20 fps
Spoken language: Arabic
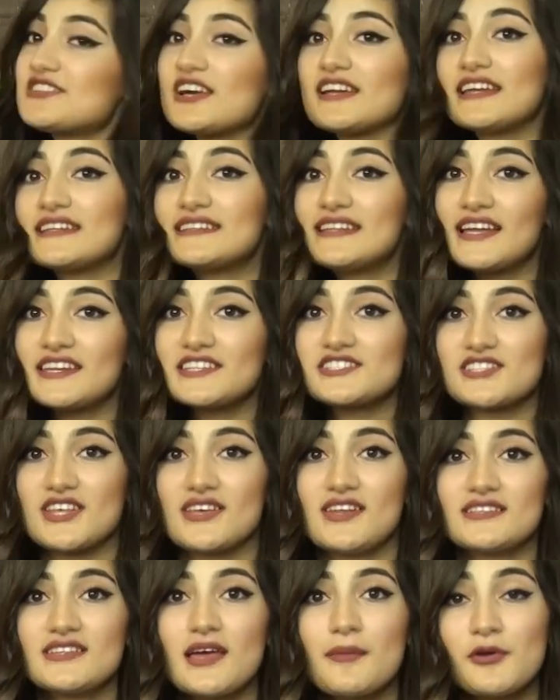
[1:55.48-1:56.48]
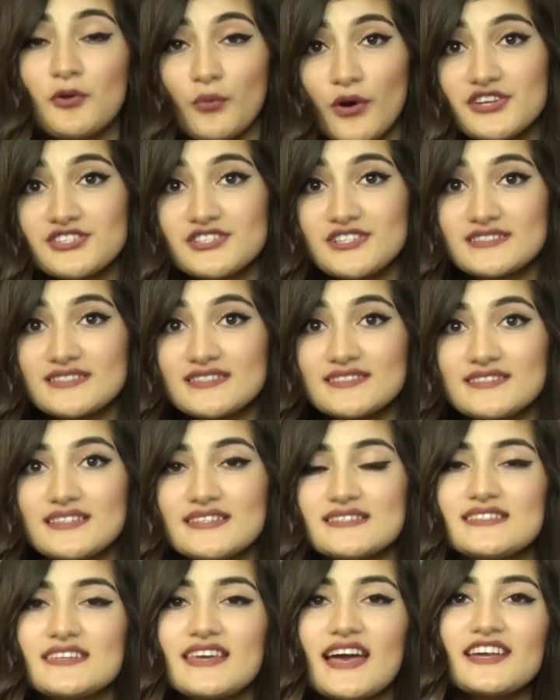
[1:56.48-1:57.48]
شغله ثانيه اشتريتها من واشنطن
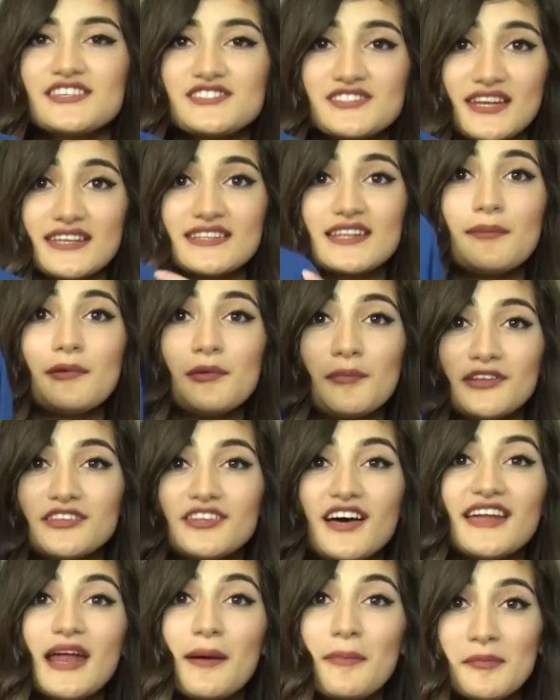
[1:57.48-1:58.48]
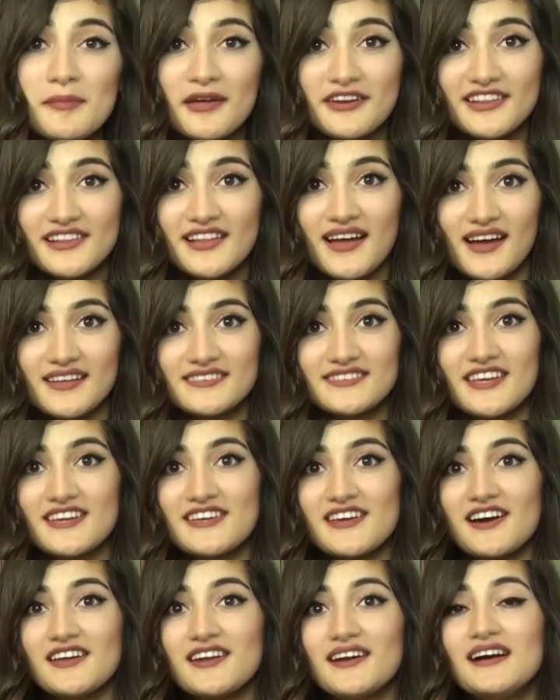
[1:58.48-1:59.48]
دي سي هي اشتريتها من المطار قبل ما نطلع على
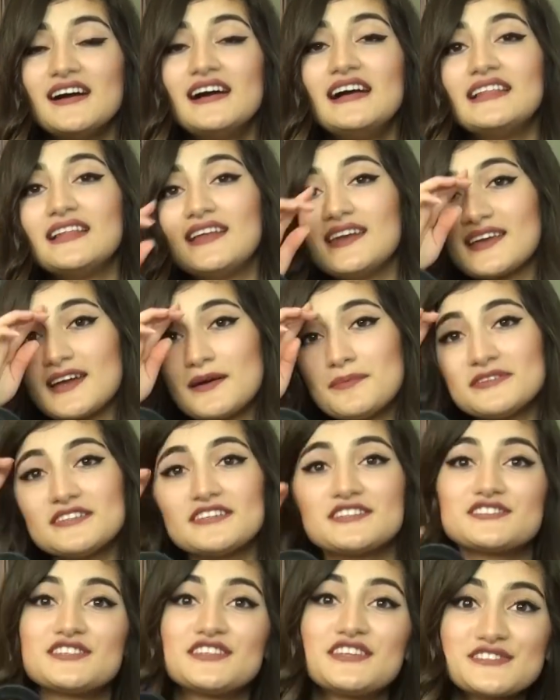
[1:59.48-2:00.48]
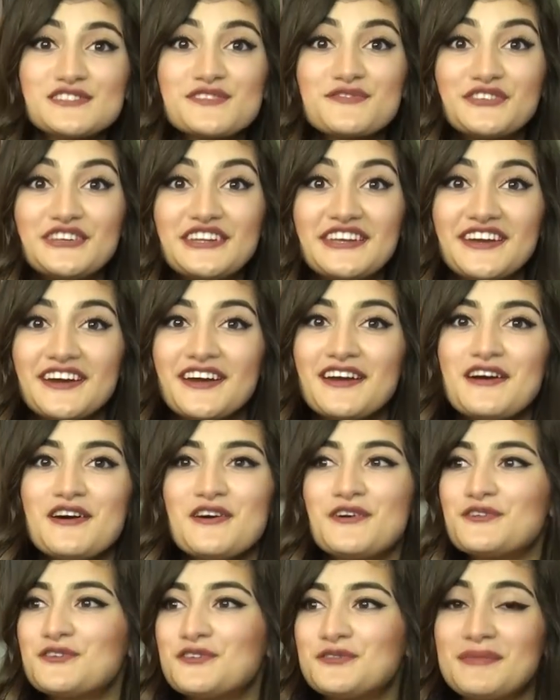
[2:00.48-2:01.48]
الطياره لاني كان بدي اشتري سوفونير
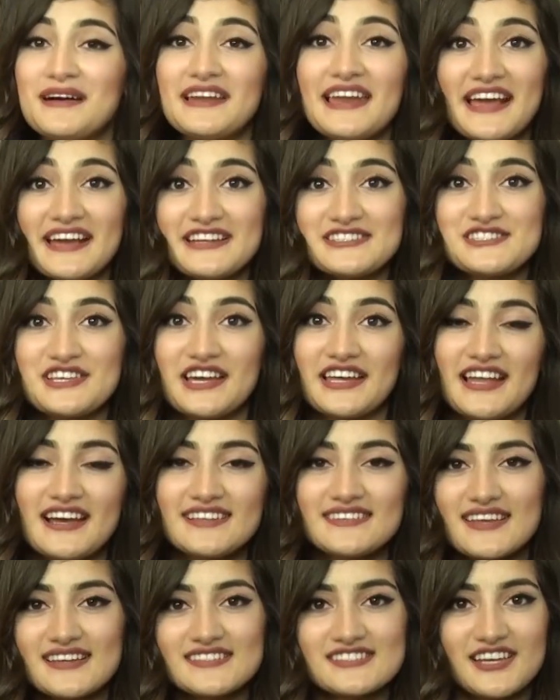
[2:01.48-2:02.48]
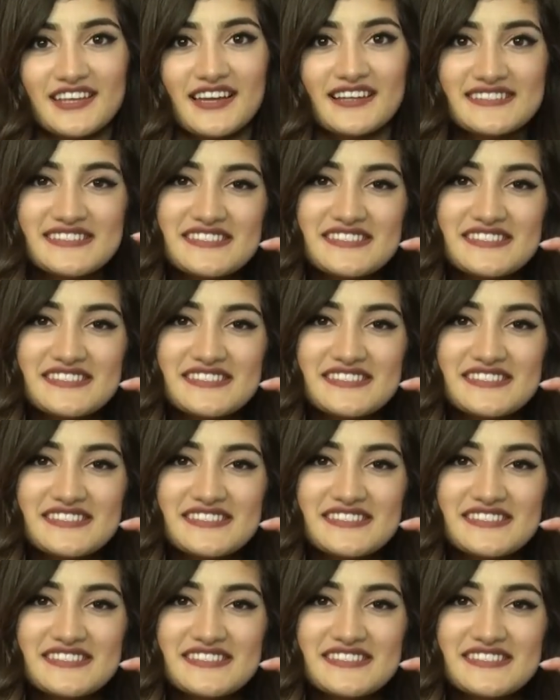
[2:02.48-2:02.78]
وما لقيت شغلات هيك شغلات